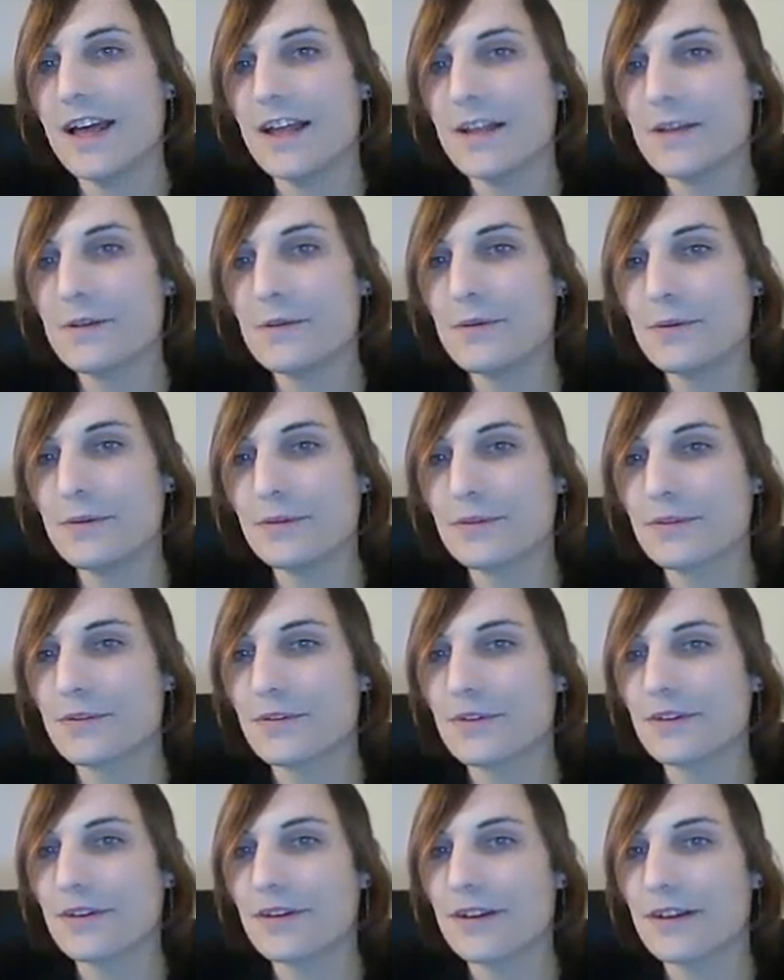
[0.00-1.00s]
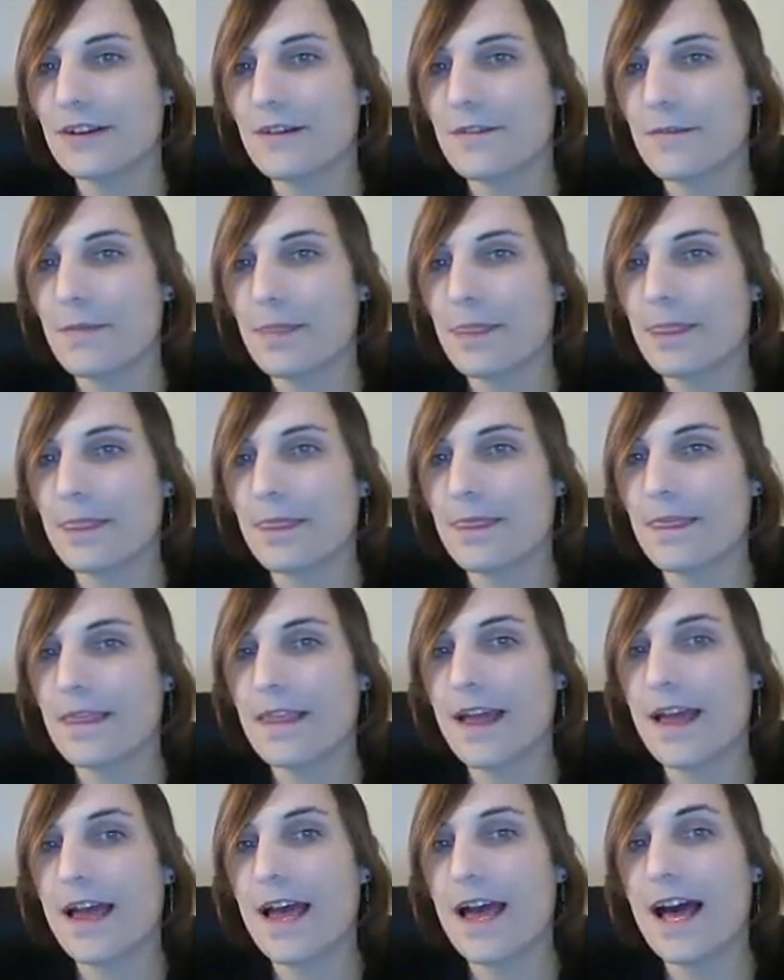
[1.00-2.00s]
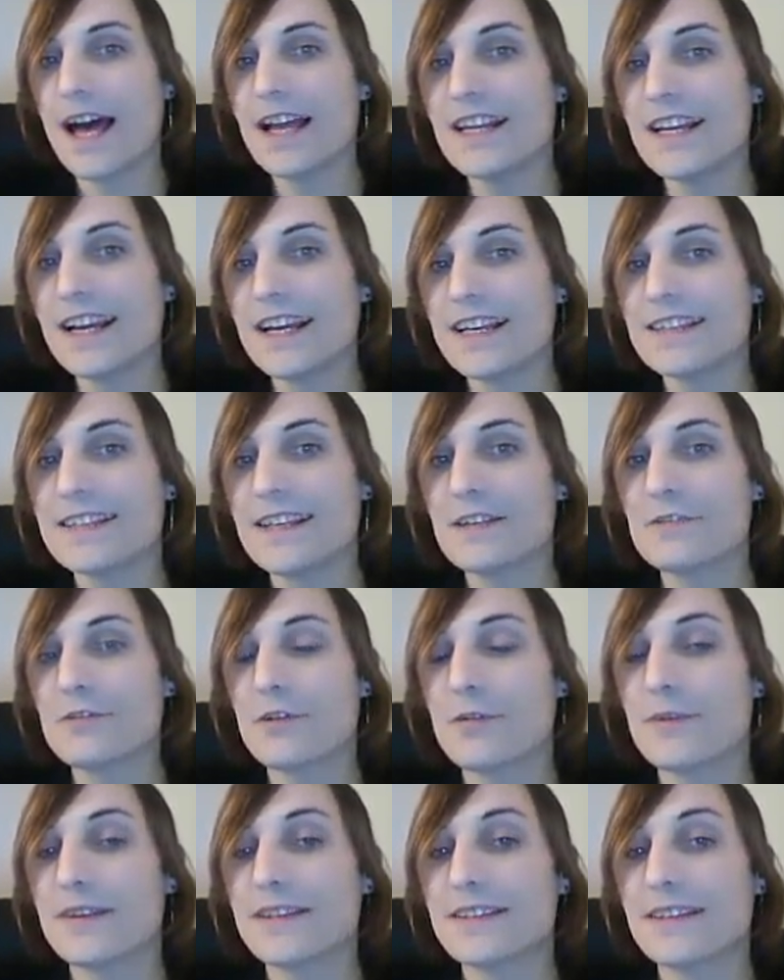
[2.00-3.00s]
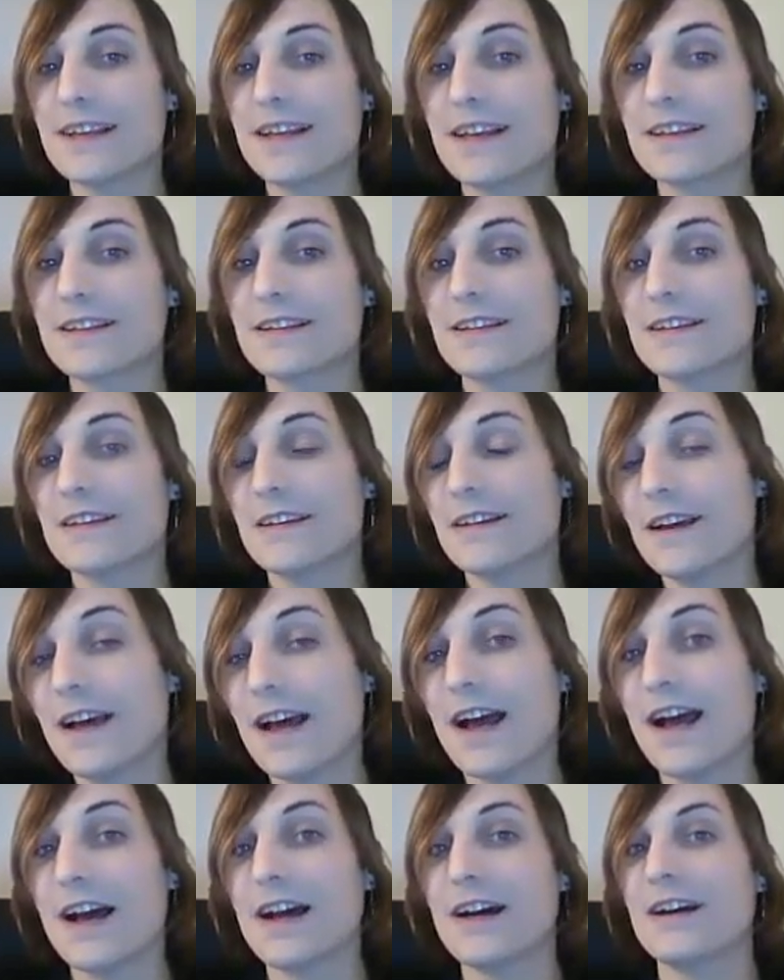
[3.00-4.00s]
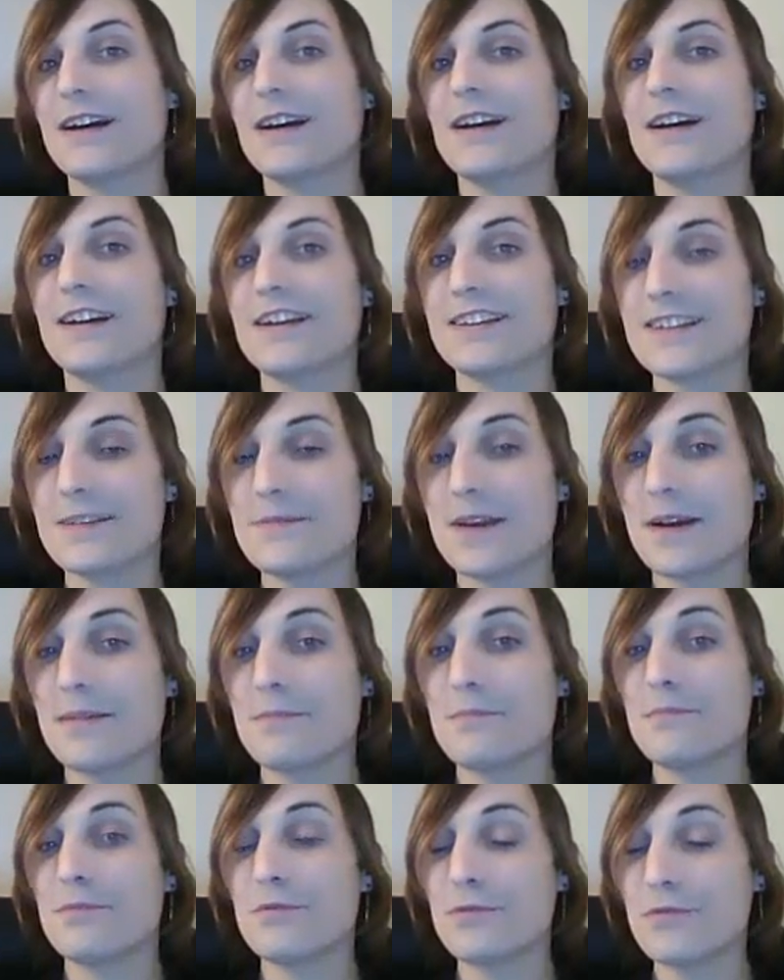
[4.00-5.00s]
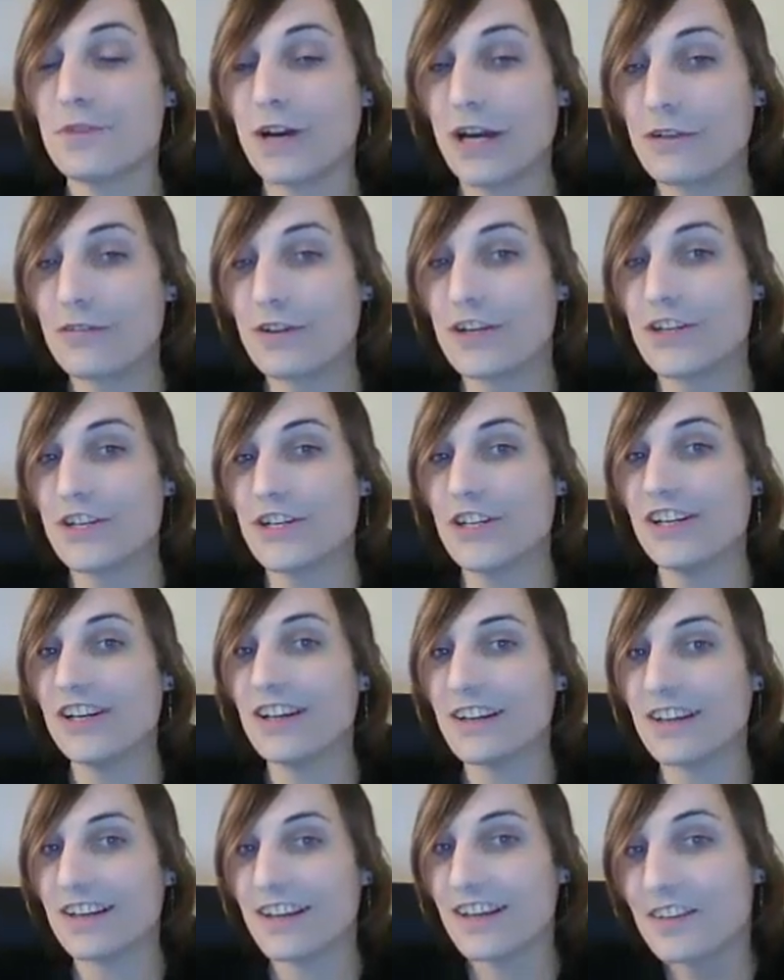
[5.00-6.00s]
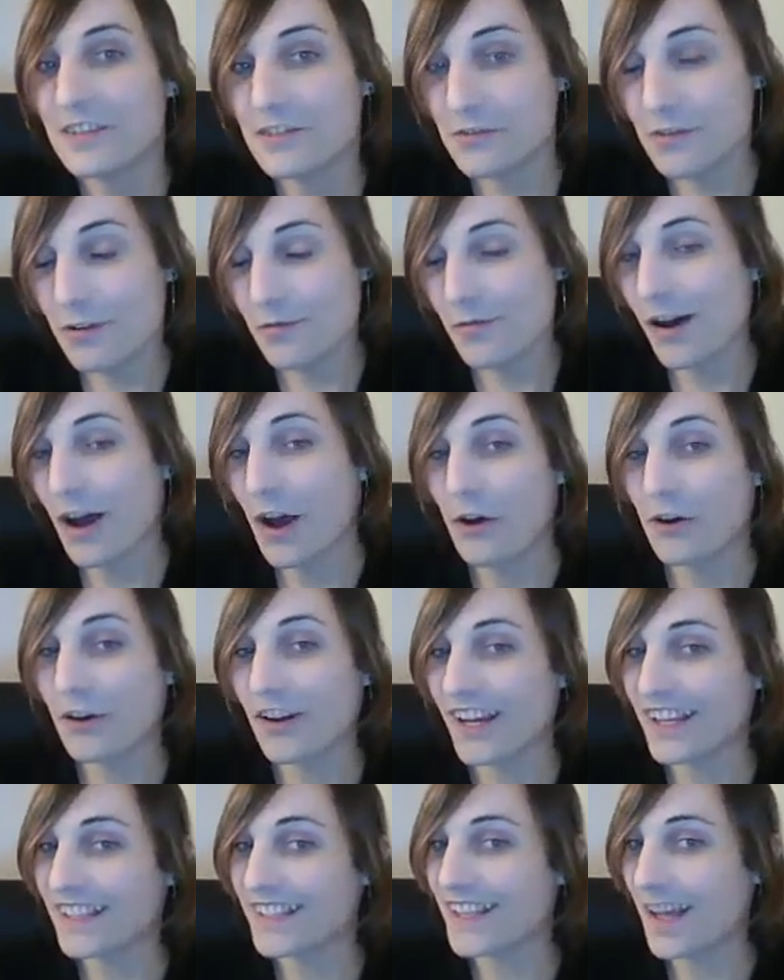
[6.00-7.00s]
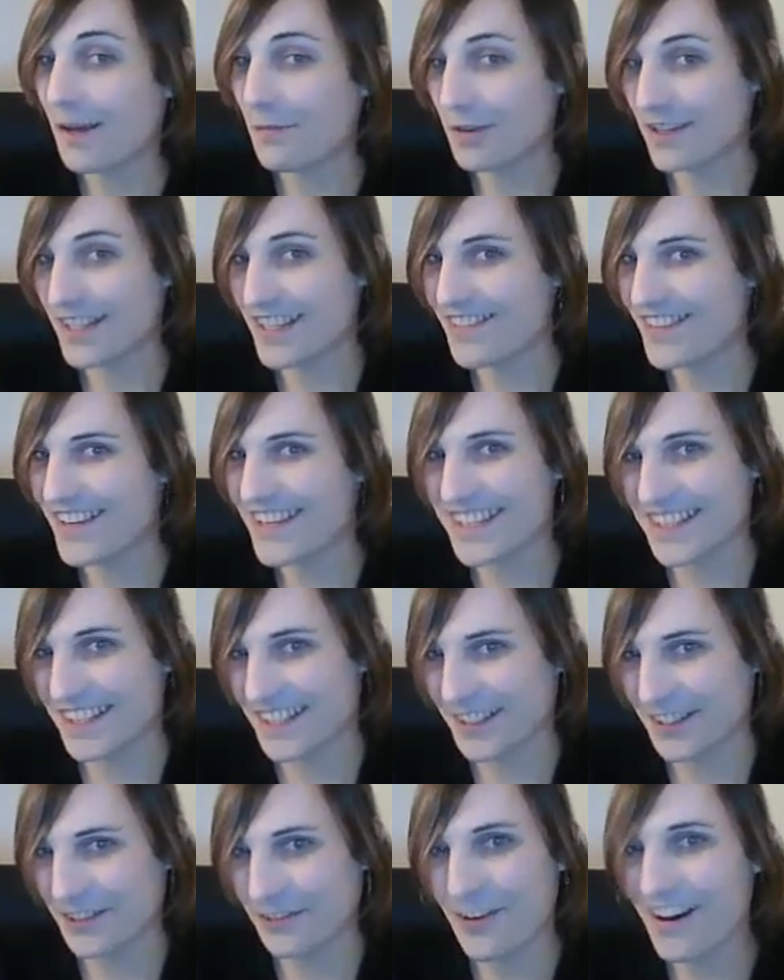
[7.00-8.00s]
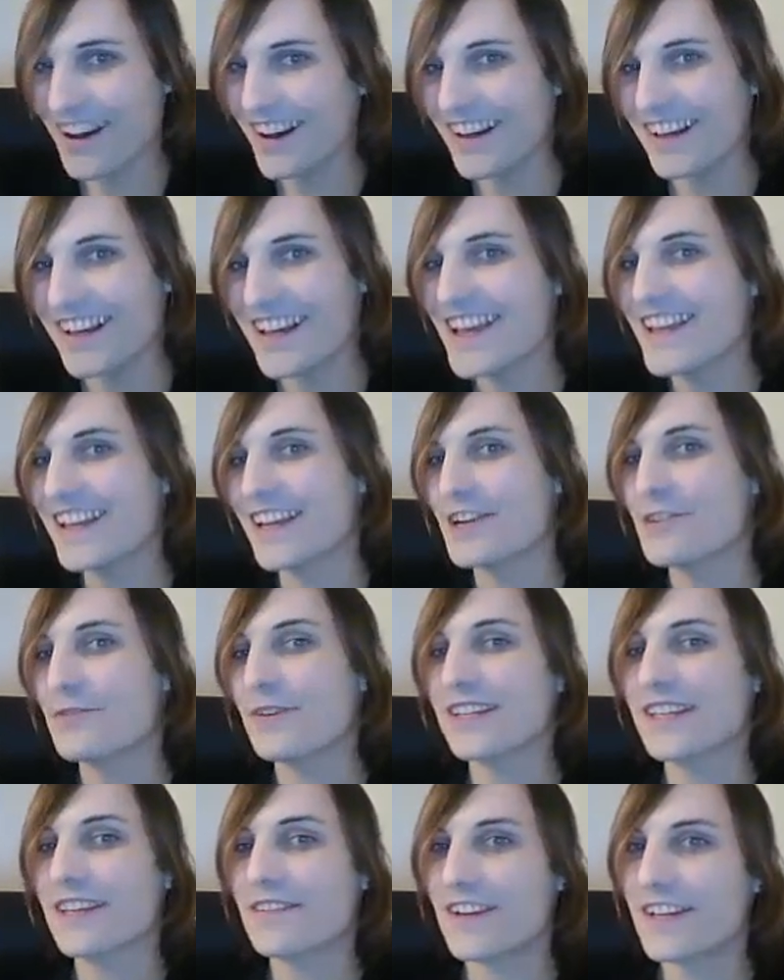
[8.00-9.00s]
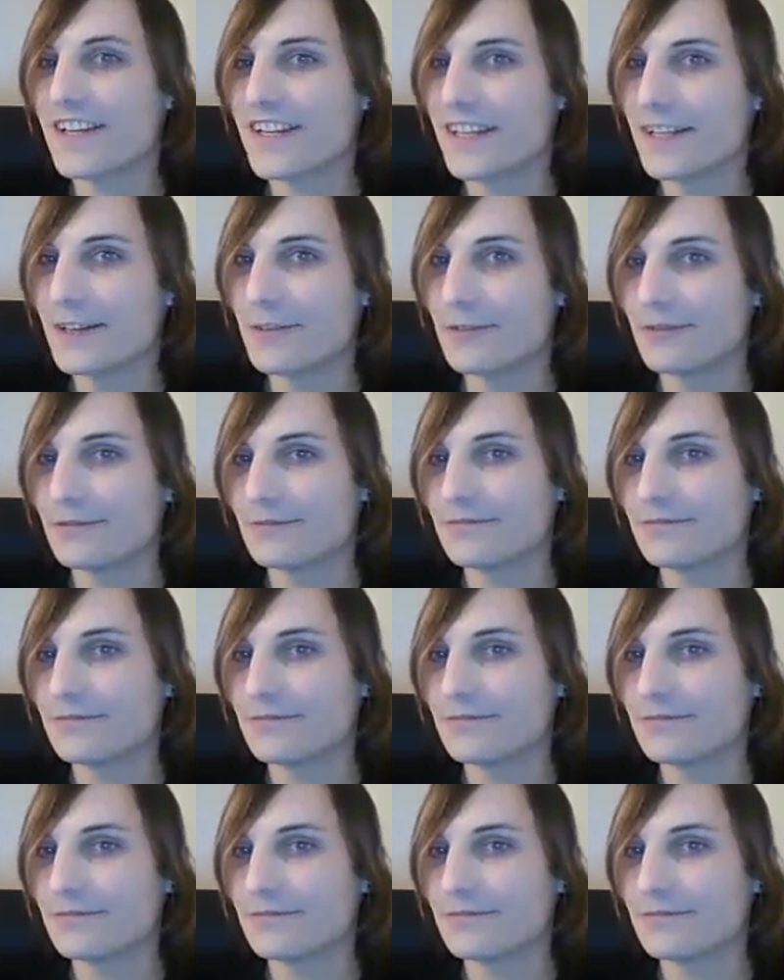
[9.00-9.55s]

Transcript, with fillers: Donc, Alireza sur B5 euh, s'est mis à beaucoup réfléchir, sûrement à regretter un peu cavalier C3 et il a joué cavalier D2.